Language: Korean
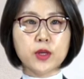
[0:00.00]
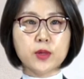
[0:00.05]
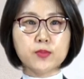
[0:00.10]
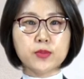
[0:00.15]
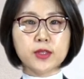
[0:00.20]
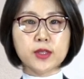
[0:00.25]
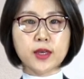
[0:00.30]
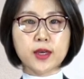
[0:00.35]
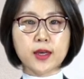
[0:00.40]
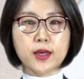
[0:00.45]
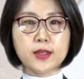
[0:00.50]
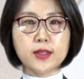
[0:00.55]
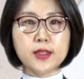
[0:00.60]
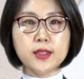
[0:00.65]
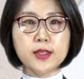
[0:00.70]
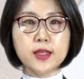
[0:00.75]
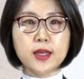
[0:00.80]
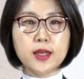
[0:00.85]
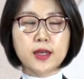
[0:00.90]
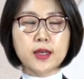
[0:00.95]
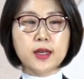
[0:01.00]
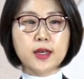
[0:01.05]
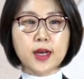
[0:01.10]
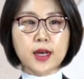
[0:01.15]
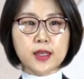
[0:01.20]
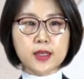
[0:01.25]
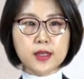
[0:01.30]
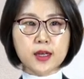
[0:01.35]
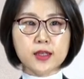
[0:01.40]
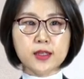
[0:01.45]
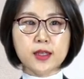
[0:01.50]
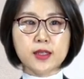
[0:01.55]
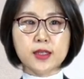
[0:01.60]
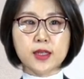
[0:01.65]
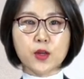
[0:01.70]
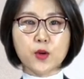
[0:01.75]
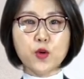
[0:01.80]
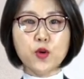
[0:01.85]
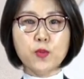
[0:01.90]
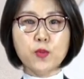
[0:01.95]
납부 세액은
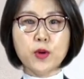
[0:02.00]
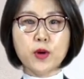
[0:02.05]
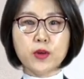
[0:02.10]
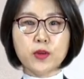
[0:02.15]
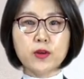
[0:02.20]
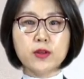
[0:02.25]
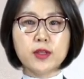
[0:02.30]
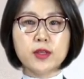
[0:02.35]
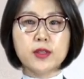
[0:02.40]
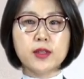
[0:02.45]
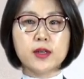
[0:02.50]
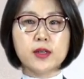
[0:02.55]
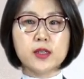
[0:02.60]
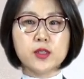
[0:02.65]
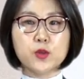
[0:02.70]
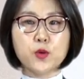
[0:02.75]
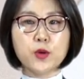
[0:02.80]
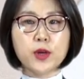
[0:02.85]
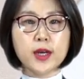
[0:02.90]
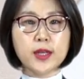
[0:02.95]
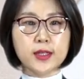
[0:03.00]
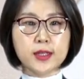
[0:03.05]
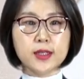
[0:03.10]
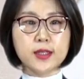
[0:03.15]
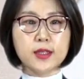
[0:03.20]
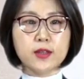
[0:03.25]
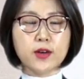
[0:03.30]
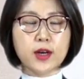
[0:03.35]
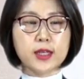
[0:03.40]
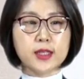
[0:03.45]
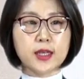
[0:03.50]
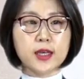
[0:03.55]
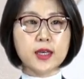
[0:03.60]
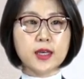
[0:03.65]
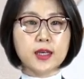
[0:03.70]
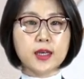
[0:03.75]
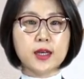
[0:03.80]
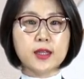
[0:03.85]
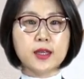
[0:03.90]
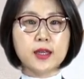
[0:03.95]
간이가세자로 변경된 날에 속하는
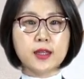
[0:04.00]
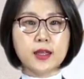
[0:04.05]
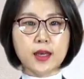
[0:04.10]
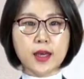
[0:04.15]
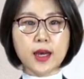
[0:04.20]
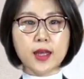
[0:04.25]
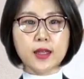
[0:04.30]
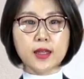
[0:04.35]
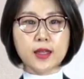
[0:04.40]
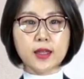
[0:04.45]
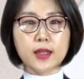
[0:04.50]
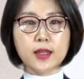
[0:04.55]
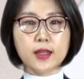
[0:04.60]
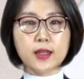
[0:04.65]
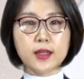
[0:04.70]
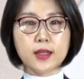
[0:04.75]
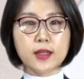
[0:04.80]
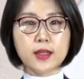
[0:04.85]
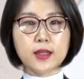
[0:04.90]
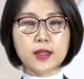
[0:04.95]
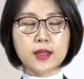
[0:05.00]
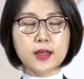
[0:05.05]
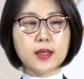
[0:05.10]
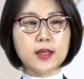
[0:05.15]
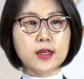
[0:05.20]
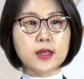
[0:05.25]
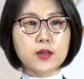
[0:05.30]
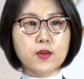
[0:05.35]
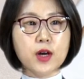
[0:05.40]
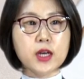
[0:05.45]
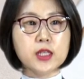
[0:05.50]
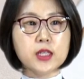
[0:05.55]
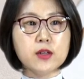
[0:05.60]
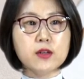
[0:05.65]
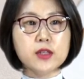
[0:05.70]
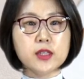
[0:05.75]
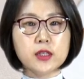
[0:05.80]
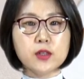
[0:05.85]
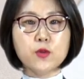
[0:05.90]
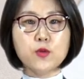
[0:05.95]
가세기간에 대한 그
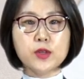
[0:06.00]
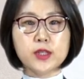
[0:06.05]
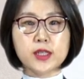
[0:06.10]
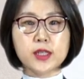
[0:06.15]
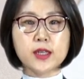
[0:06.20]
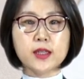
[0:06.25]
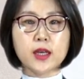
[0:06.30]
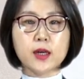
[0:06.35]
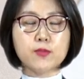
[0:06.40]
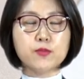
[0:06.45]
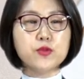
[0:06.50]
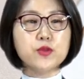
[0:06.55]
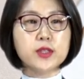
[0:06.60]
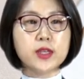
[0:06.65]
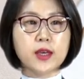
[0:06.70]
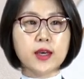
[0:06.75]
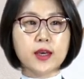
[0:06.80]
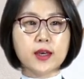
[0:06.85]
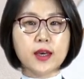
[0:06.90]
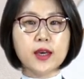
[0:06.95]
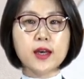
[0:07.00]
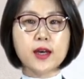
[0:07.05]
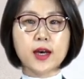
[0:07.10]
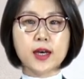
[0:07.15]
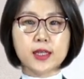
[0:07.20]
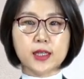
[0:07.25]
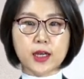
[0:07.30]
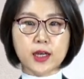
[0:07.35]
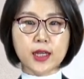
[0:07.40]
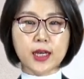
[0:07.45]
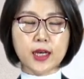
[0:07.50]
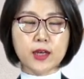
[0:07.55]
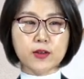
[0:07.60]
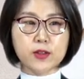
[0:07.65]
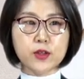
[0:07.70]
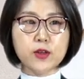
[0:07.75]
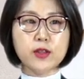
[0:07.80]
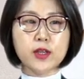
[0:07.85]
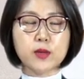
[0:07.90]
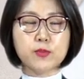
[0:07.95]
확정 신고 시 납부 세액에
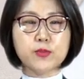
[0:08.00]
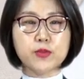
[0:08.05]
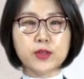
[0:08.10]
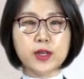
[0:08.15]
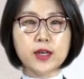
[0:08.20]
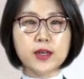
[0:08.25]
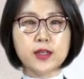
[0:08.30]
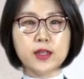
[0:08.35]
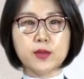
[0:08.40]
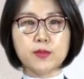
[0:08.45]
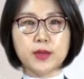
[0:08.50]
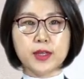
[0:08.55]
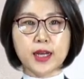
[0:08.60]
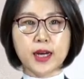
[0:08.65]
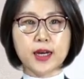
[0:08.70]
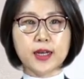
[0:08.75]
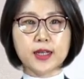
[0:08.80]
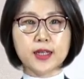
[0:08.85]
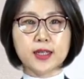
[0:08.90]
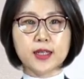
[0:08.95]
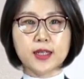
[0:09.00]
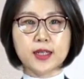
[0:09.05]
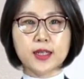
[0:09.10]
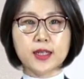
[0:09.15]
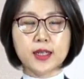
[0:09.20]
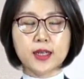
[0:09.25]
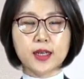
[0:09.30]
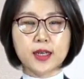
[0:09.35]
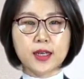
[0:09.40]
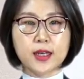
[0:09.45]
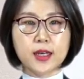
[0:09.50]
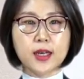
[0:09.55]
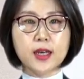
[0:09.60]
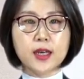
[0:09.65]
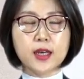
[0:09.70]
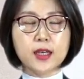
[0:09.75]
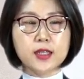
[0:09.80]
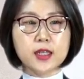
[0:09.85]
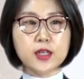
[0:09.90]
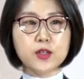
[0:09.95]
가산하여서 납부를 하게 됩니다.
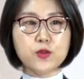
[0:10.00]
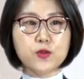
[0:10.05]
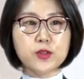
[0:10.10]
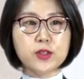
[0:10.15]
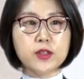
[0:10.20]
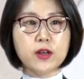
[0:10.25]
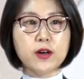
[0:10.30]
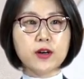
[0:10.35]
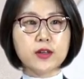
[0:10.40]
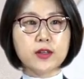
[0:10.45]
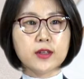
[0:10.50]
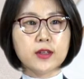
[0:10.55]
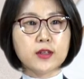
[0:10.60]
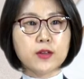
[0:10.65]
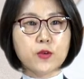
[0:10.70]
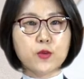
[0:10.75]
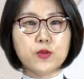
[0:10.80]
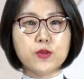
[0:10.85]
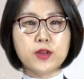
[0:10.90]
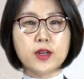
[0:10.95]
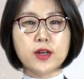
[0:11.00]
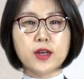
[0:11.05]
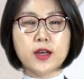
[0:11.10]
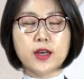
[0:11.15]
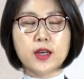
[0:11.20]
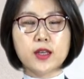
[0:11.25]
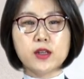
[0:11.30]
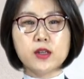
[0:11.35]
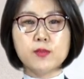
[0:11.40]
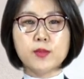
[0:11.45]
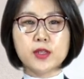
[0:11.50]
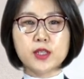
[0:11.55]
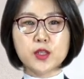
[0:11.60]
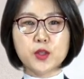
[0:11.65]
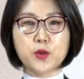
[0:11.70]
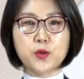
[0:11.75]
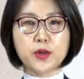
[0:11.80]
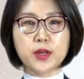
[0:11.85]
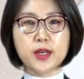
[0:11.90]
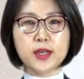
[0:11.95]
이상으로서 오늘의 강의를
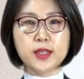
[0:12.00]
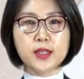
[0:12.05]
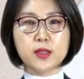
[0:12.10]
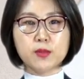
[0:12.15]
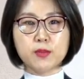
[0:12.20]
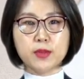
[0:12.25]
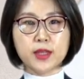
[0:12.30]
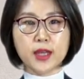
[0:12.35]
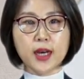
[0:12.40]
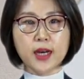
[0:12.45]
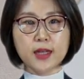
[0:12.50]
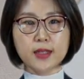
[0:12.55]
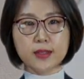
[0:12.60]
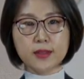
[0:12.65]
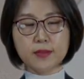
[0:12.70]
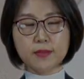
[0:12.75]
마치도록 하겠습니다.